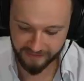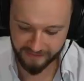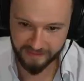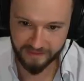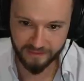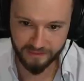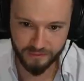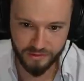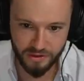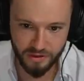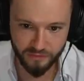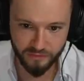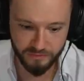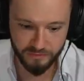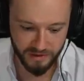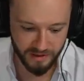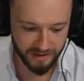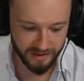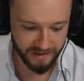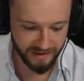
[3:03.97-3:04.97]
nicht so schlau von
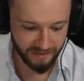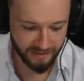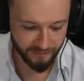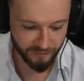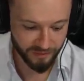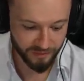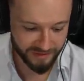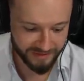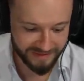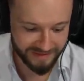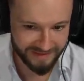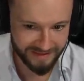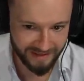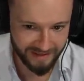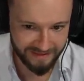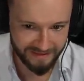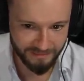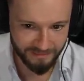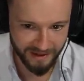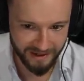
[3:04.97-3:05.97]
mir, würde ich
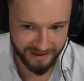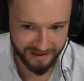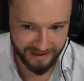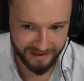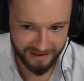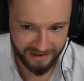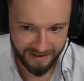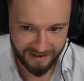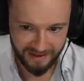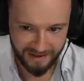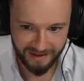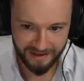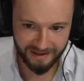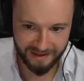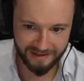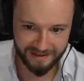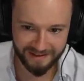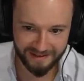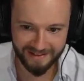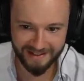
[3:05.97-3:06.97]
jetzt meine äh,
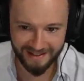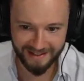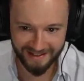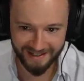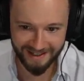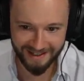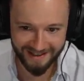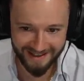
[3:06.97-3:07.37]
Kritik.